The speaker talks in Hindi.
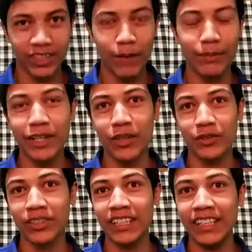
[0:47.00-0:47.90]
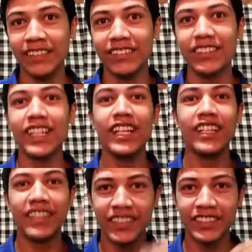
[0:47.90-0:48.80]
कंप्लीट हो चुकी
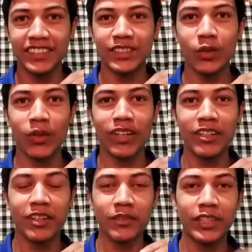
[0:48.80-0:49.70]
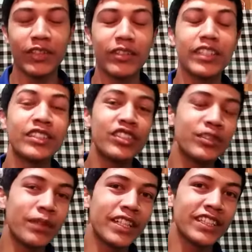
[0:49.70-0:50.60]
हैं दिस इज द वन हंड्रेड वीडियो
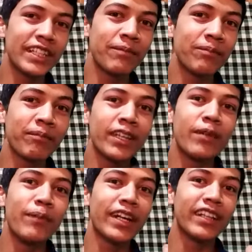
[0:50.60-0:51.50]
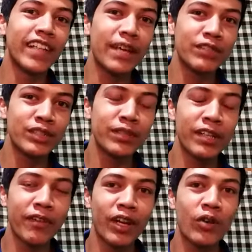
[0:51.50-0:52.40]
जिस वजह से मैं कल लाइव स्ट्रीम
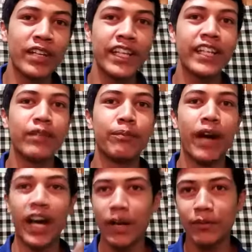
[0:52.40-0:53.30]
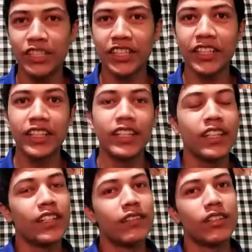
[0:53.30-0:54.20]
करने वाला हूँ ठीक बारह बजे
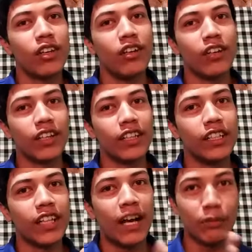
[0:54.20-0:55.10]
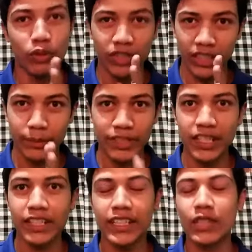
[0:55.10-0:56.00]
और अगर आप लोग चाहते हैं मैं
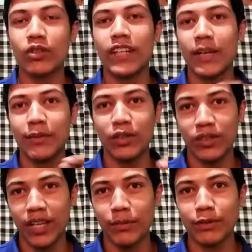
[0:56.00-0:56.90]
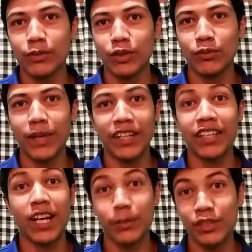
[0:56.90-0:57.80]
जल्दी करूँ तो लेट मी इन द कमेंट्स बोलो मैं
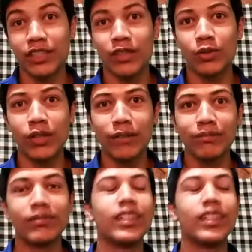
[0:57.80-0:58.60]
ग्यारह बजे कर दूंगा